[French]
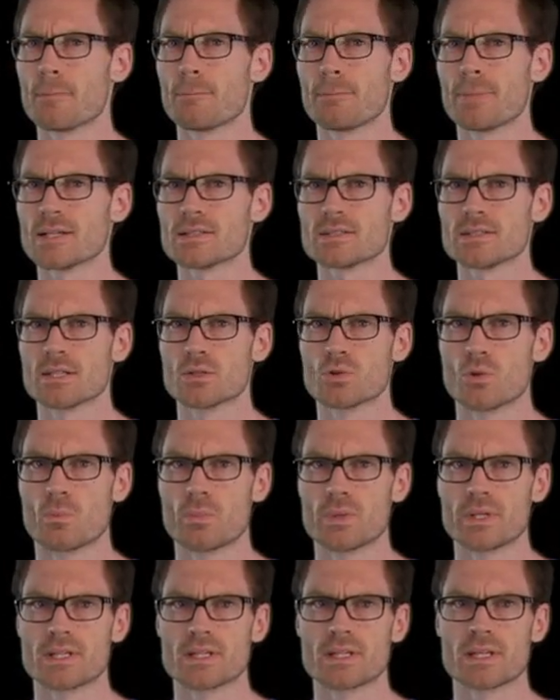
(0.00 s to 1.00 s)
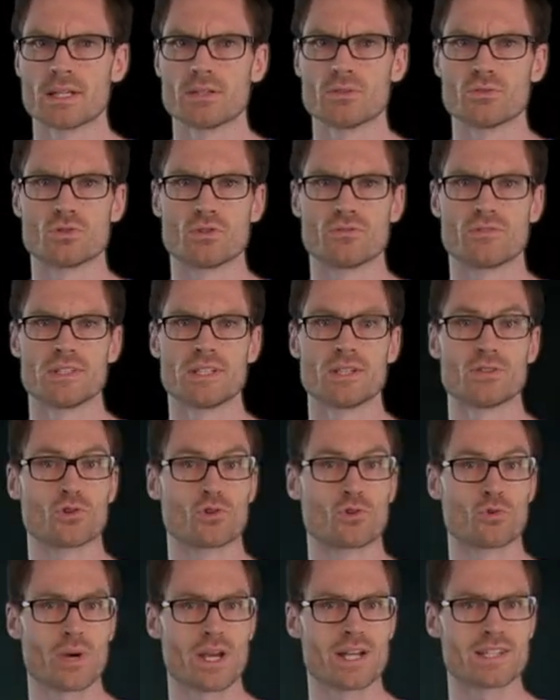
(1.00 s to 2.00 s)
n'est pas si compliqué de deviner
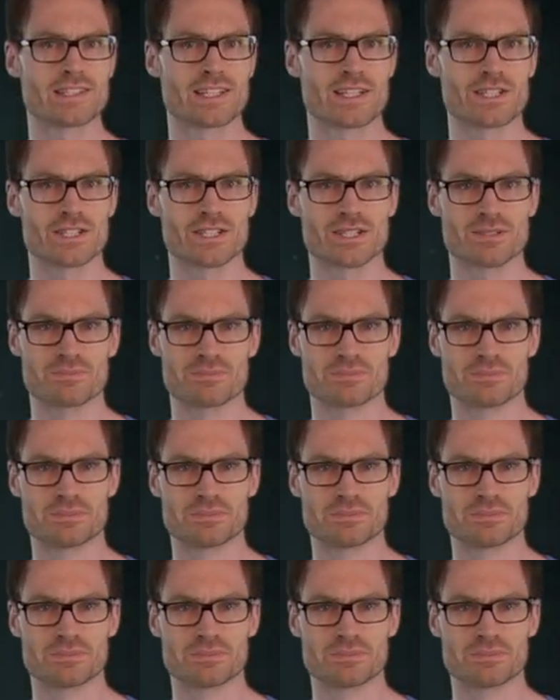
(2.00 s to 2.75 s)
de quoi il s'agit.